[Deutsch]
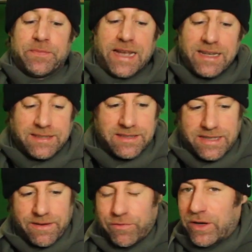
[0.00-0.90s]
Das
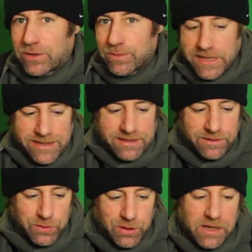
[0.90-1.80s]
ist ebenfalls um
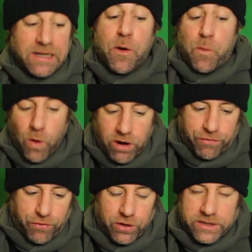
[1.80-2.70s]
16 Uhr.
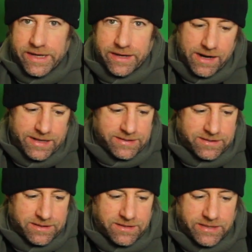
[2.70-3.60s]
Watford gegen
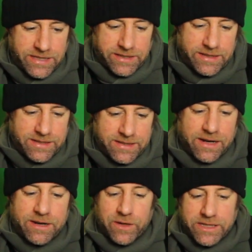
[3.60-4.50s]
Leicester City.
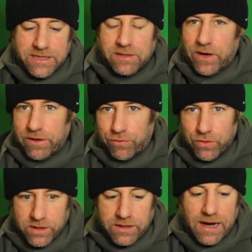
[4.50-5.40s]
Dann immer die 2
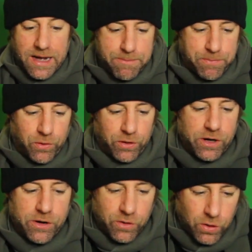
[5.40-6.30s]
für
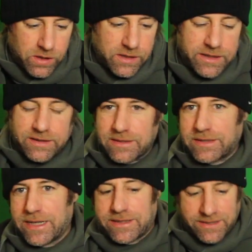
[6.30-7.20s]
3.0. Das
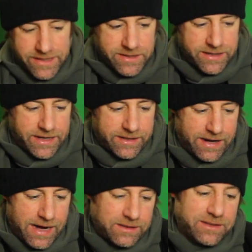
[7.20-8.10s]
ist der 10. gegen
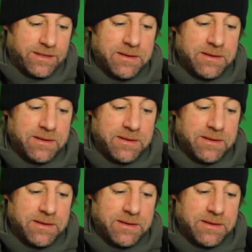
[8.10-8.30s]
den 8.